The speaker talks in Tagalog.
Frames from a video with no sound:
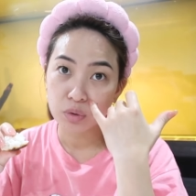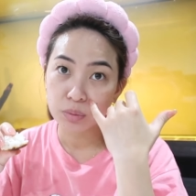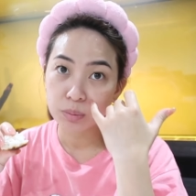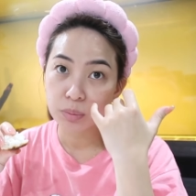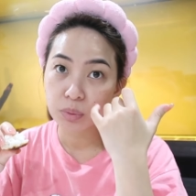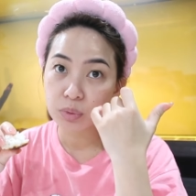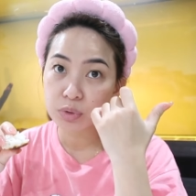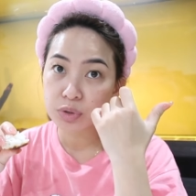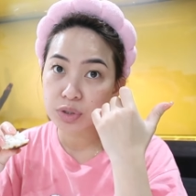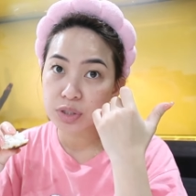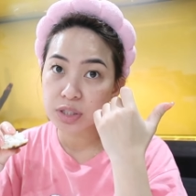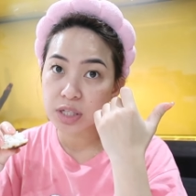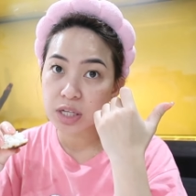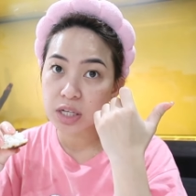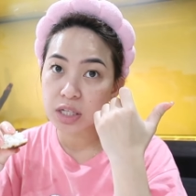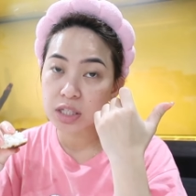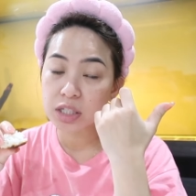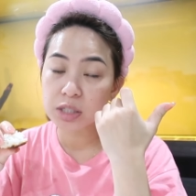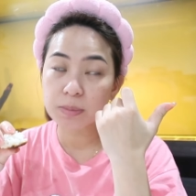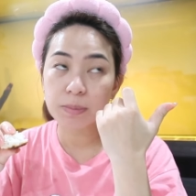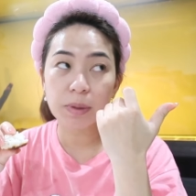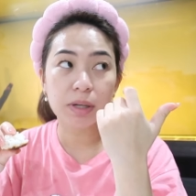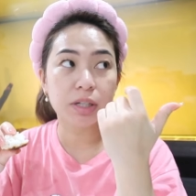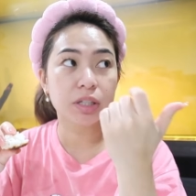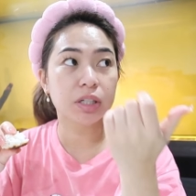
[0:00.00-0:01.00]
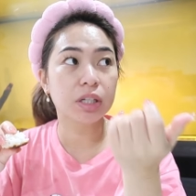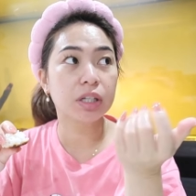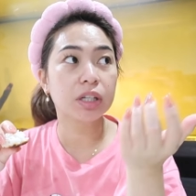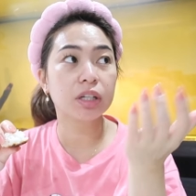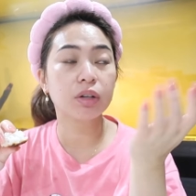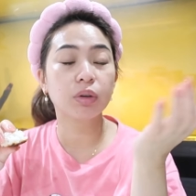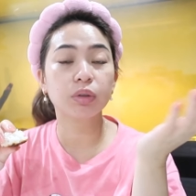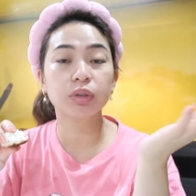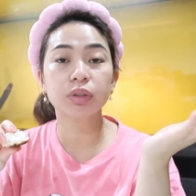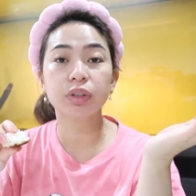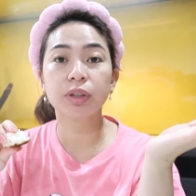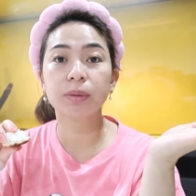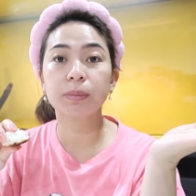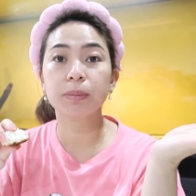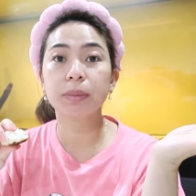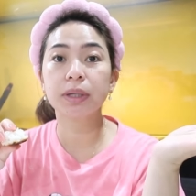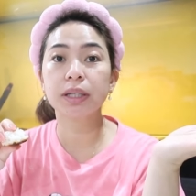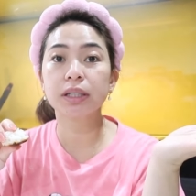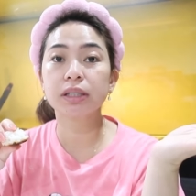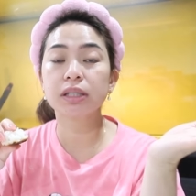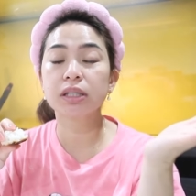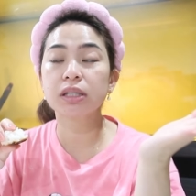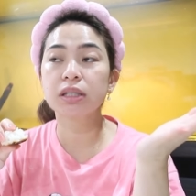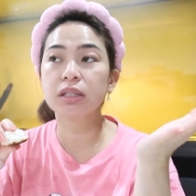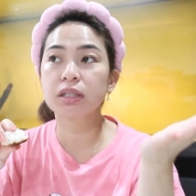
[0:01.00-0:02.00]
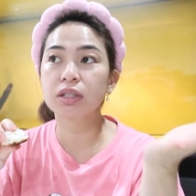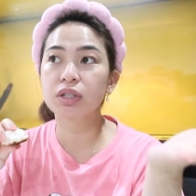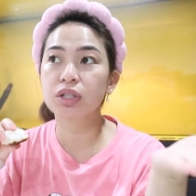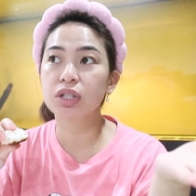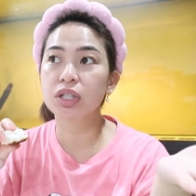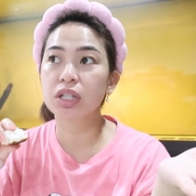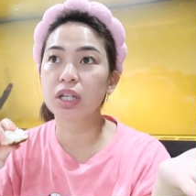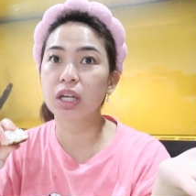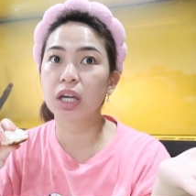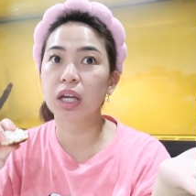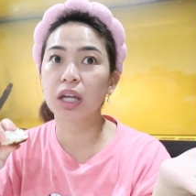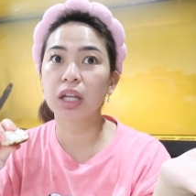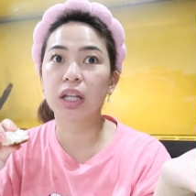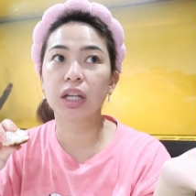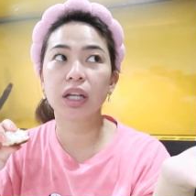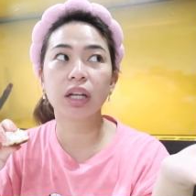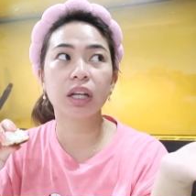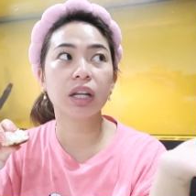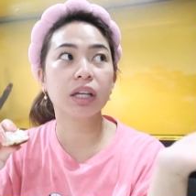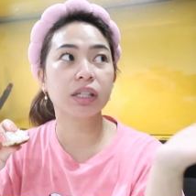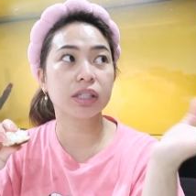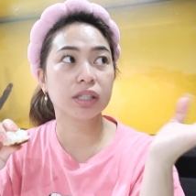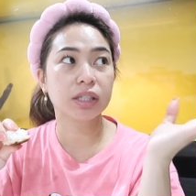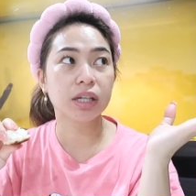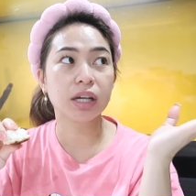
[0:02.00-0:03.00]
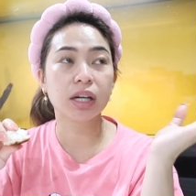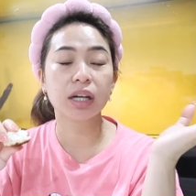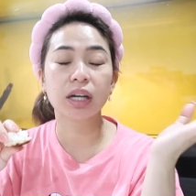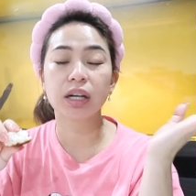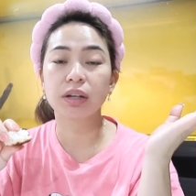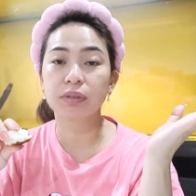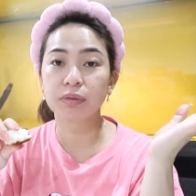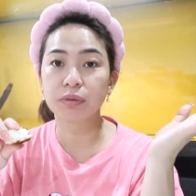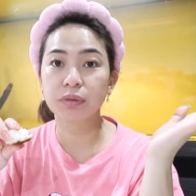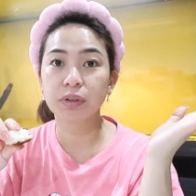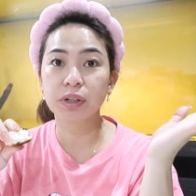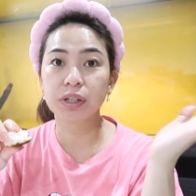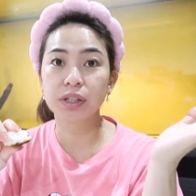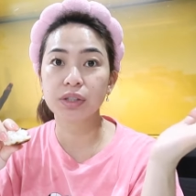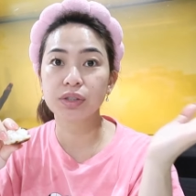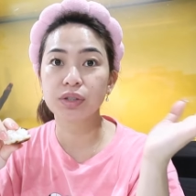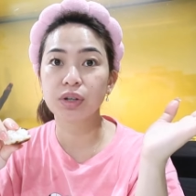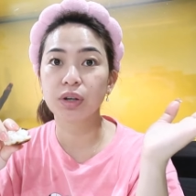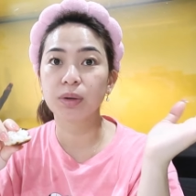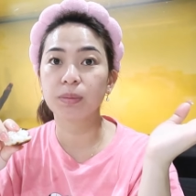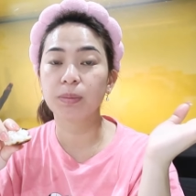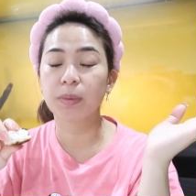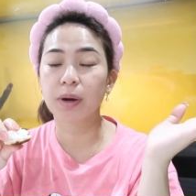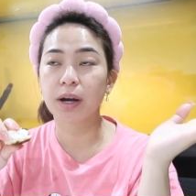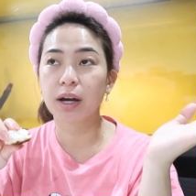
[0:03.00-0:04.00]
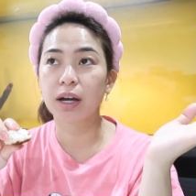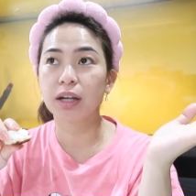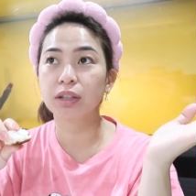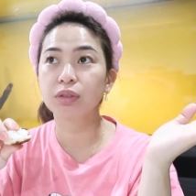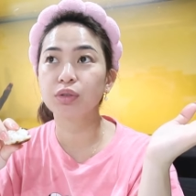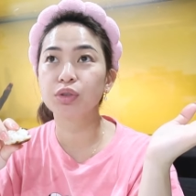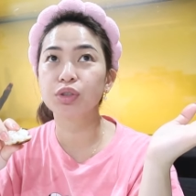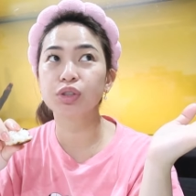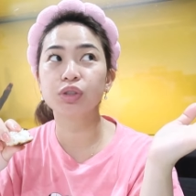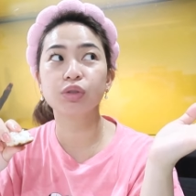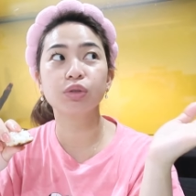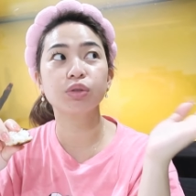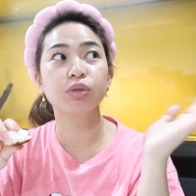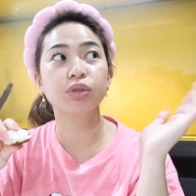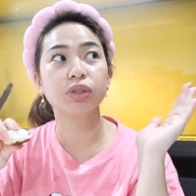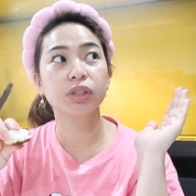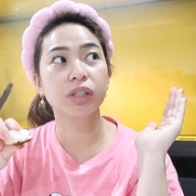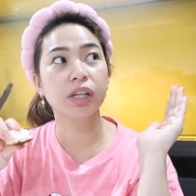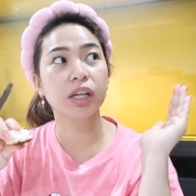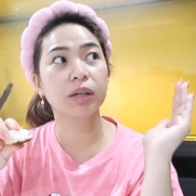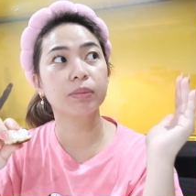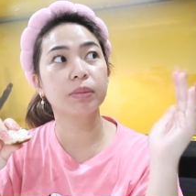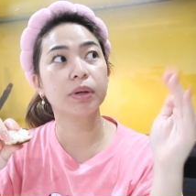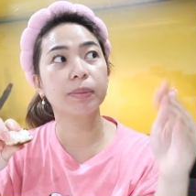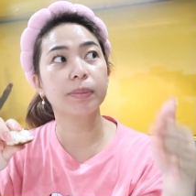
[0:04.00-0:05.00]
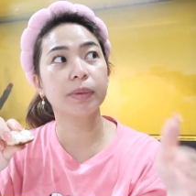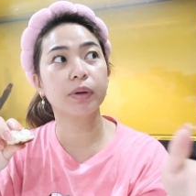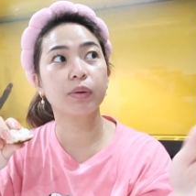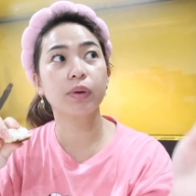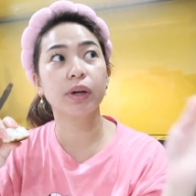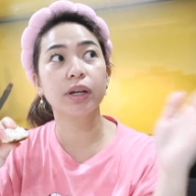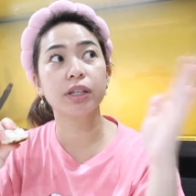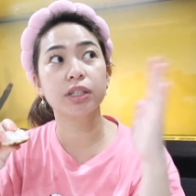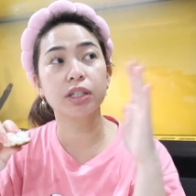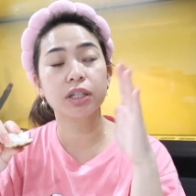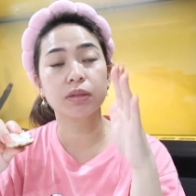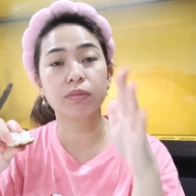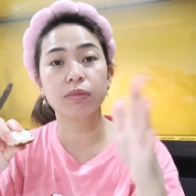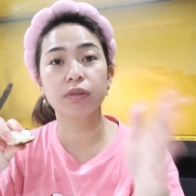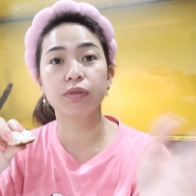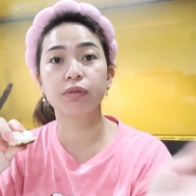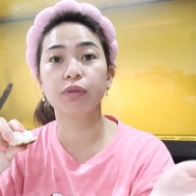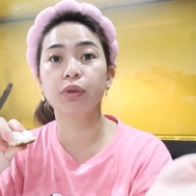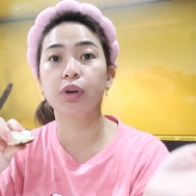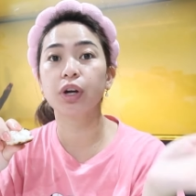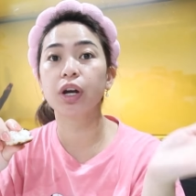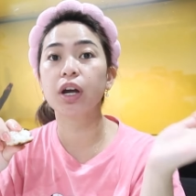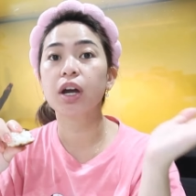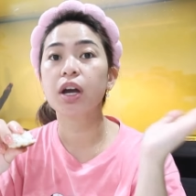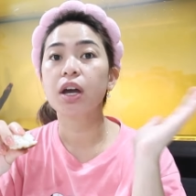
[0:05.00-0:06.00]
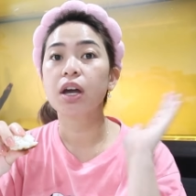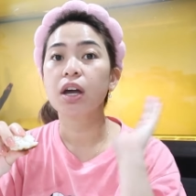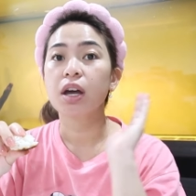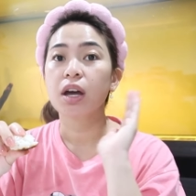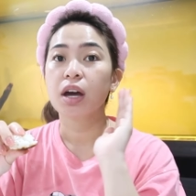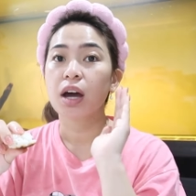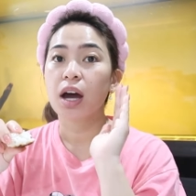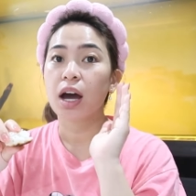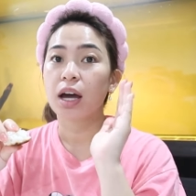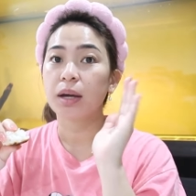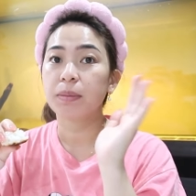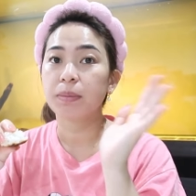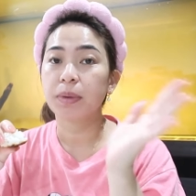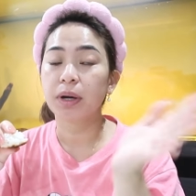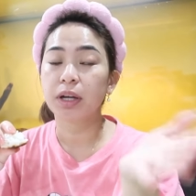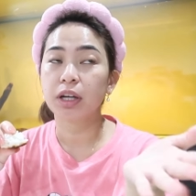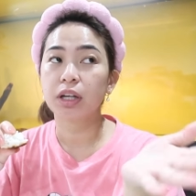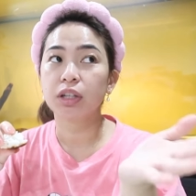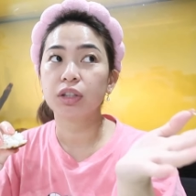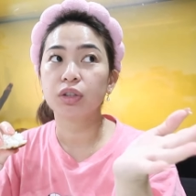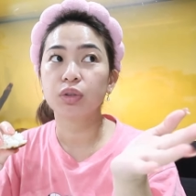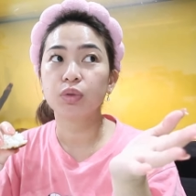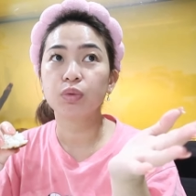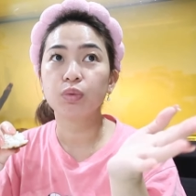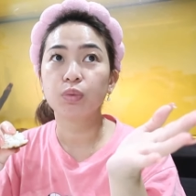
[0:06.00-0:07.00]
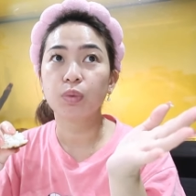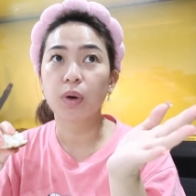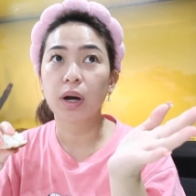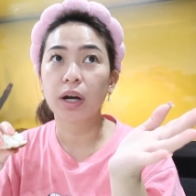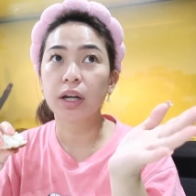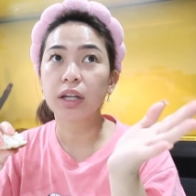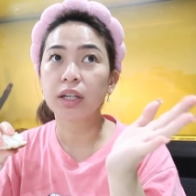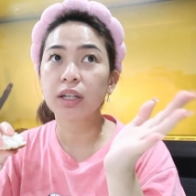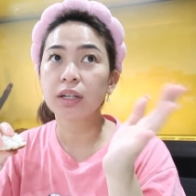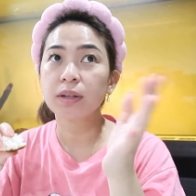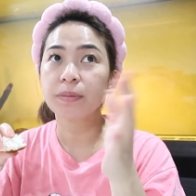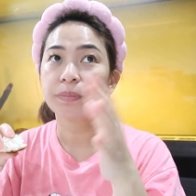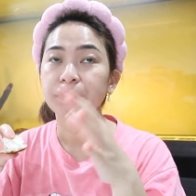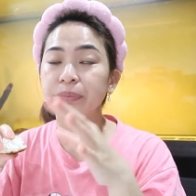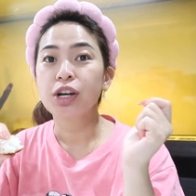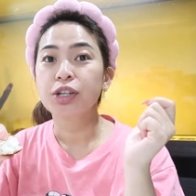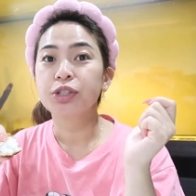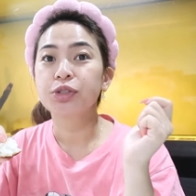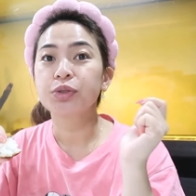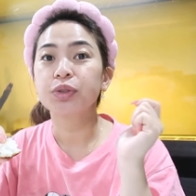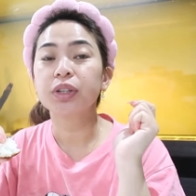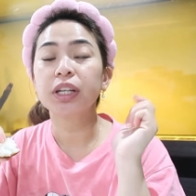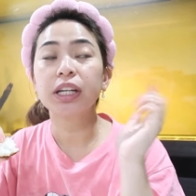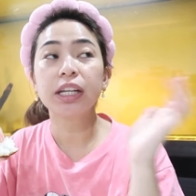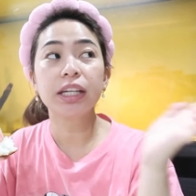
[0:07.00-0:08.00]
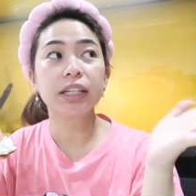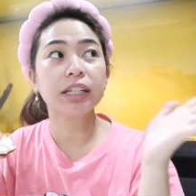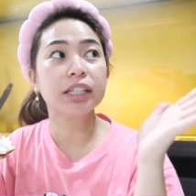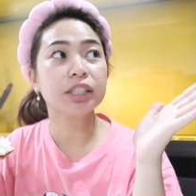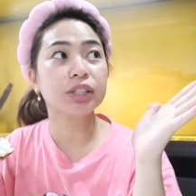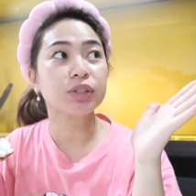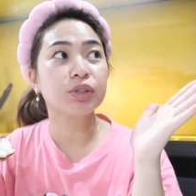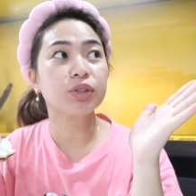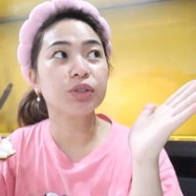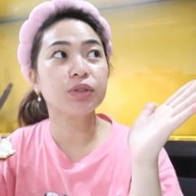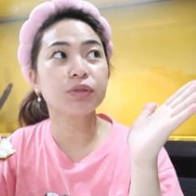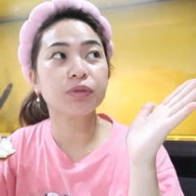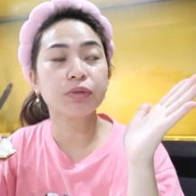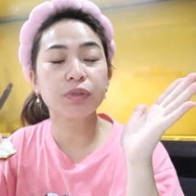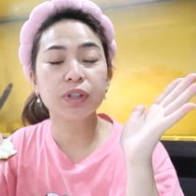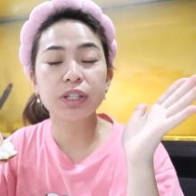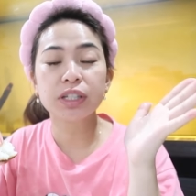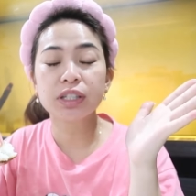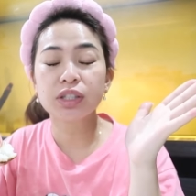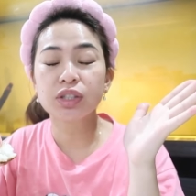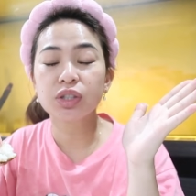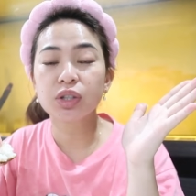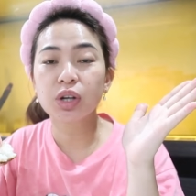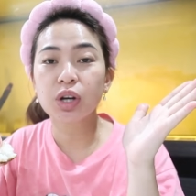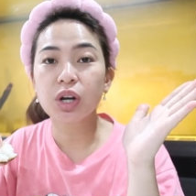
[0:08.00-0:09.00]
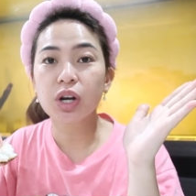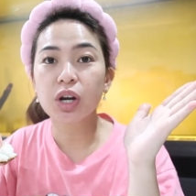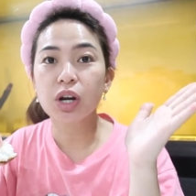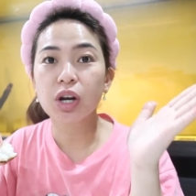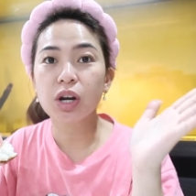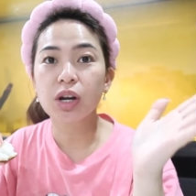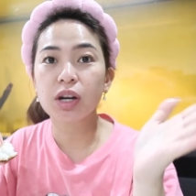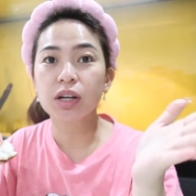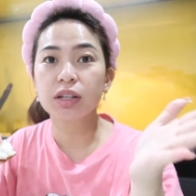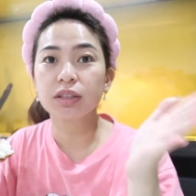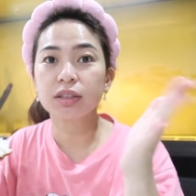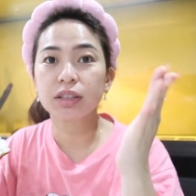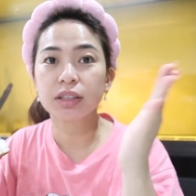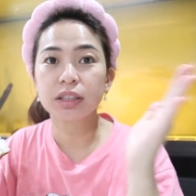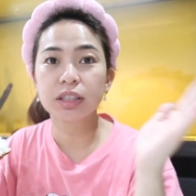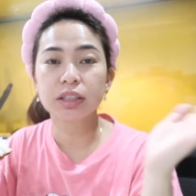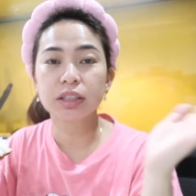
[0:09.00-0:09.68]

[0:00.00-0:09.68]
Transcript: ubusin, especially all the meats, the chicken, nasa freezer pa. And gusto ko silang mabawasan before I buy a new one. So, nilinis ko yung freezer,